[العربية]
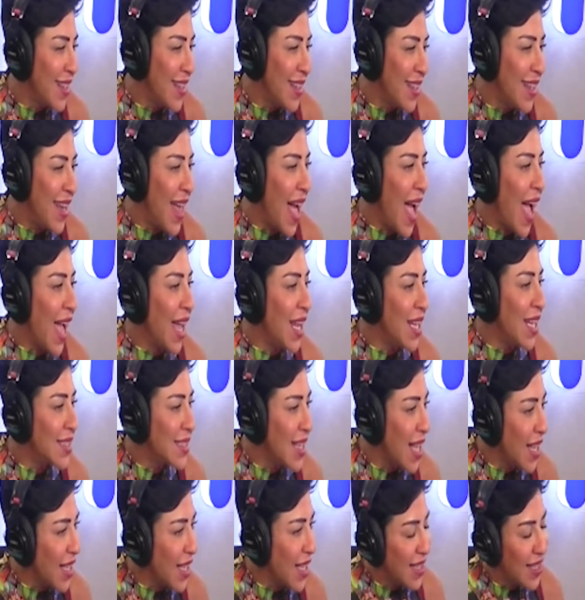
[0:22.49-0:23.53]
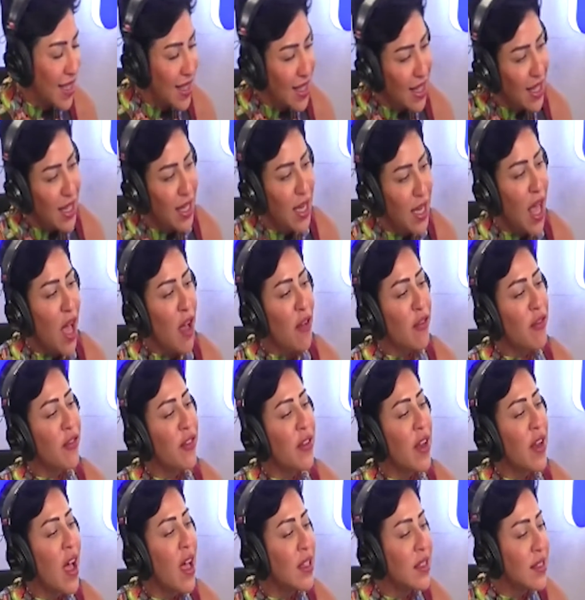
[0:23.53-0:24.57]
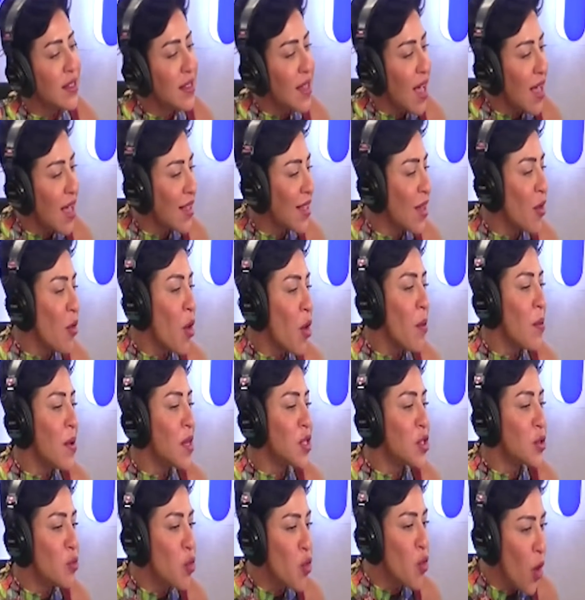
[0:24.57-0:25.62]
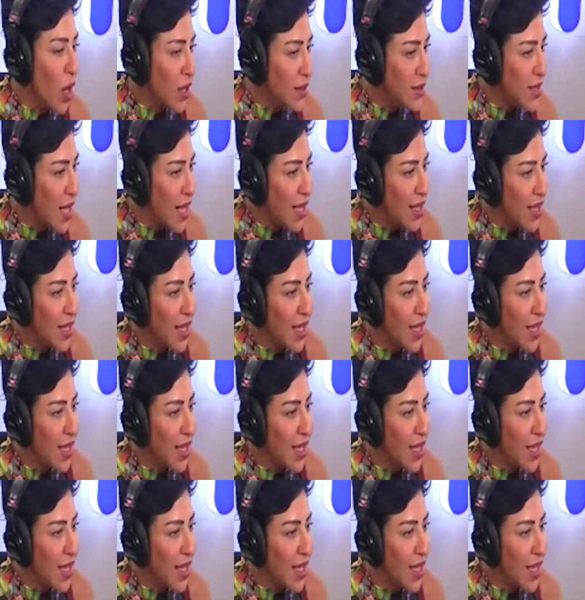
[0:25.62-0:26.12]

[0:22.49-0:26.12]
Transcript: لعائلتك لأفرادك ومجموعتك